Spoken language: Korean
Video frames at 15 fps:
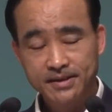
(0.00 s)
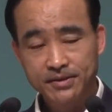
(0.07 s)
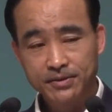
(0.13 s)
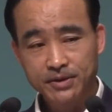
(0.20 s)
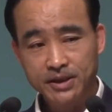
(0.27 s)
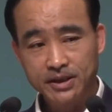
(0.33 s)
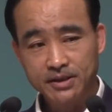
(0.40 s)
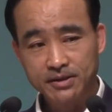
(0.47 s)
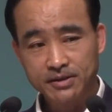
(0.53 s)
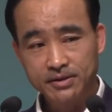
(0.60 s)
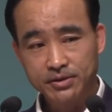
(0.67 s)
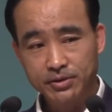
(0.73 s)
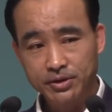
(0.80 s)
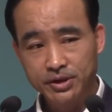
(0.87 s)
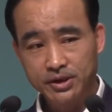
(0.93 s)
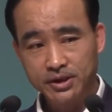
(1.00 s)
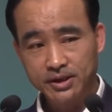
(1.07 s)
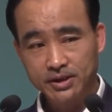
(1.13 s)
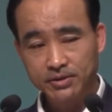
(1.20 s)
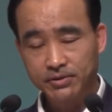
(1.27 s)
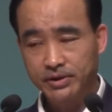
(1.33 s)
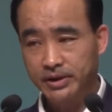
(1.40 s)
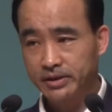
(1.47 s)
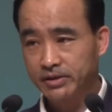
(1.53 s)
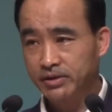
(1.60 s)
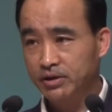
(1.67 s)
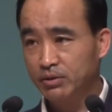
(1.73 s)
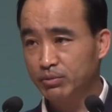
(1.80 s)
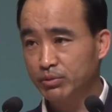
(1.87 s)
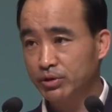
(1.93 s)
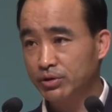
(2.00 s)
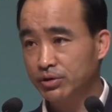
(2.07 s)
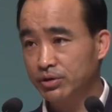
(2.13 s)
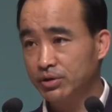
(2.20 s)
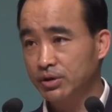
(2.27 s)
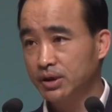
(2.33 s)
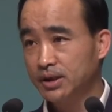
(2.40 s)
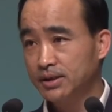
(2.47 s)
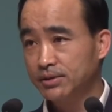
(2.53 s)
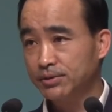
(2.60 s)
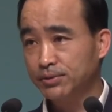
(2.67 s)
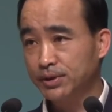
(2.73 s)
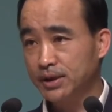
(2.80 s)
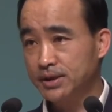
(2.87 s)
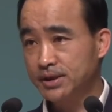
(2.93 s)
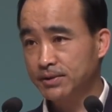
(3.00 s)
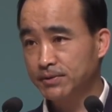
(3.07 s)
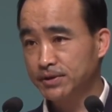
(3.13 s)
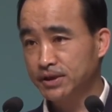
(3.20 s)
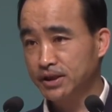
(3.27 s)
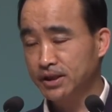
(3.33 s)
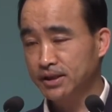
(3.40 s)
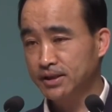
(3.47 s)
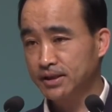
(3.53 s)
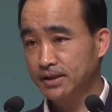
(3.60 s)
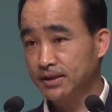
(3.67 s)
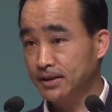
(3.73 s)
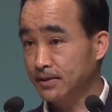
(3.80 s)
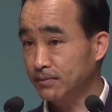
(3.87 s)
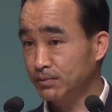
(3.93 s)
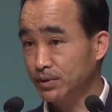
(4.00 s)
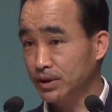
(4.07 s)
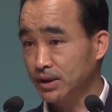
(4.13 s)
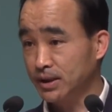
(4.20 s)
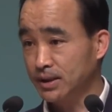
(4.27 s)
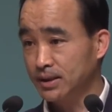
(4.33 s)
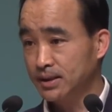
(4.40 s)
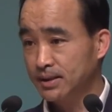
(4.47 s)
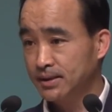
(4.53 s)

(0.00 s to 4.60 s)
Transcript: 똑같은 조직이나 똑같은 건물도 누가 세웠냐에 따라 다릅니다.